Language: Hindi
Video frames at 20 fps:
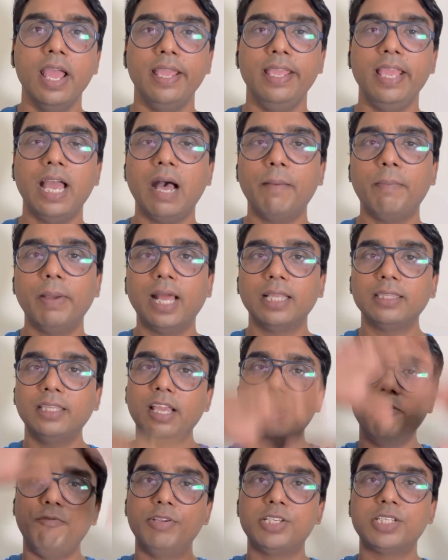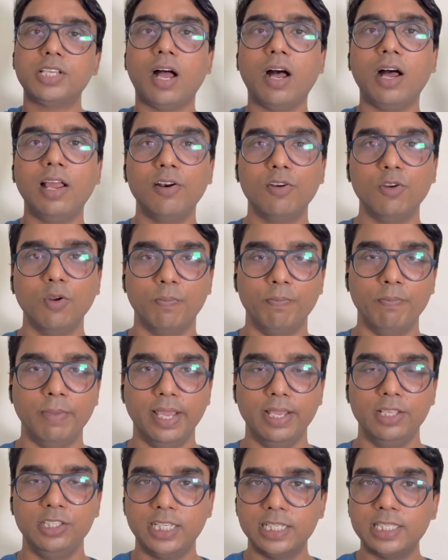यहाँ पर आते हैं विशाल रूप
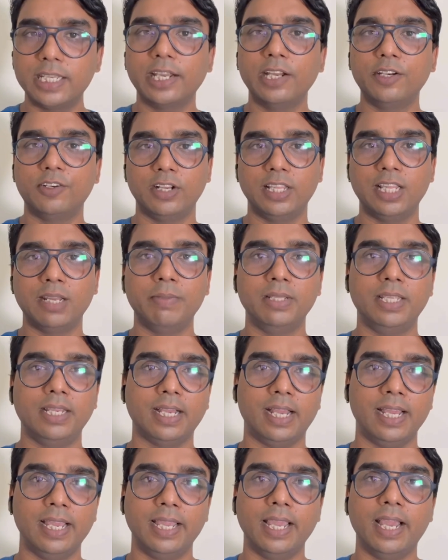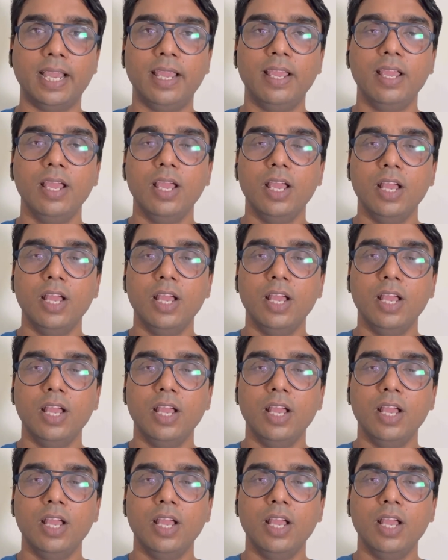में जैसा कि ट्रेलर में दिखाया गया है